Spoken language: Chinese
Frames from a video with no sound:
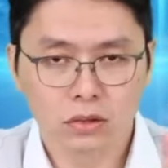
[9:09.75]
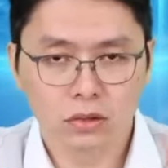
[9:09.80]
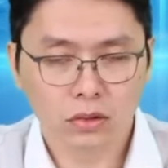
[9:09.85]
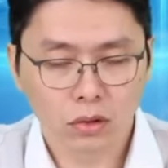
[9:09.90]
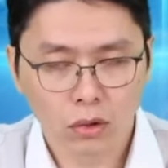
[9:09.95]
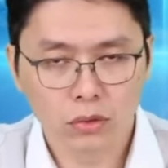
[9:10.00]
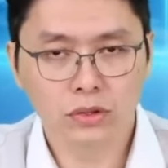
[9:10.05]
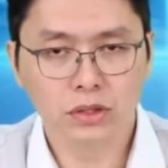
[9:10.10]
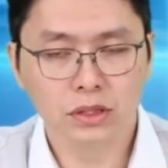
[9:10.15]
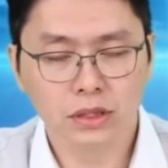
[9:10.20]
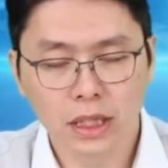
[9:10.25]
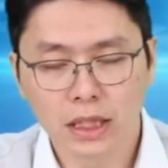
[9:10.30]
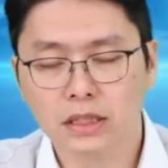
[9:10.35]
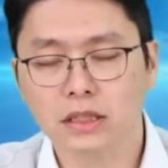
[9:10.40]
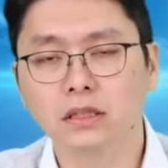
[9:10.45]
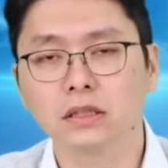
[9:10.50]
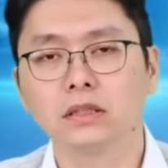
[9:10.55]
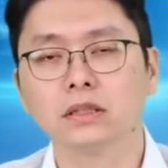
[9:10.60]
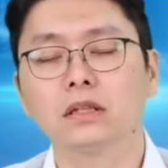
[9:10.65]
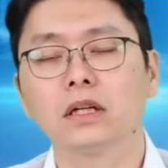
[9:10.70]
同时在
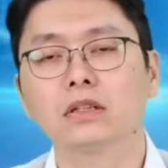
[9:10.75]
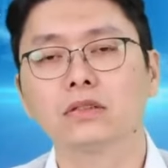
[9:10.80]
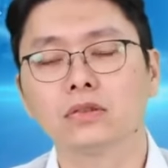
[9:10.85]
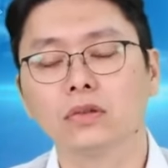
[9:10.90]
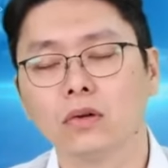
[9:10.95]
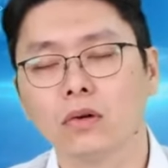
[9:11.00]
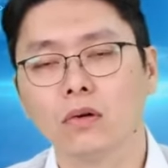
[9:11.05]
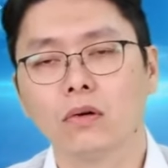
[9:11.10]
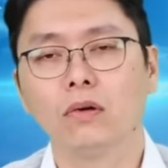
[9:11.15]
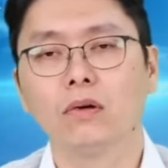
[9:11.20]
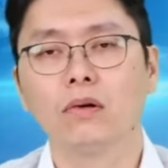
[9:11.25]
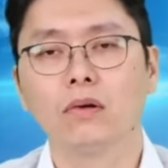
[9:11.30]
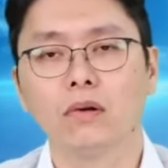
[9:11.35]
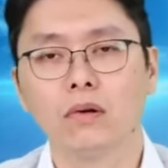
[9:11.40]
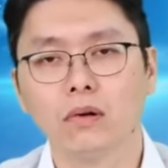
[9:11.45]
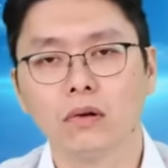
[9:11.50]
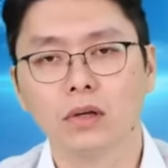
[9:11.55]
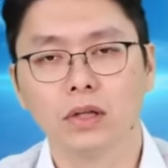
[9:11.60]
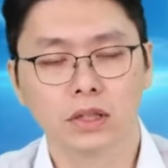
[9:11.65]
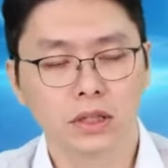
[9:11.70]
进行当中，
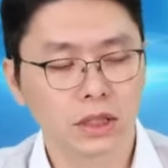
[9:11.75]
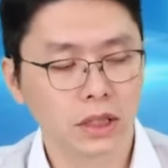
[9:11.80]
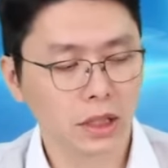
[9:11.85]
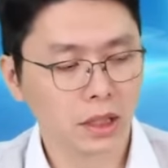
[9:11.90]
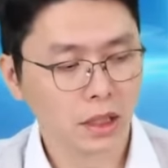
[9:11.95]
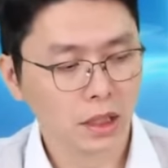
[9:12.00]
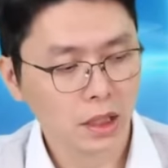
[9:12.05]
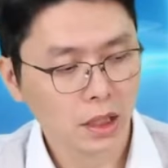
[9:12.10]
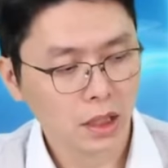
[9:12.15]
而且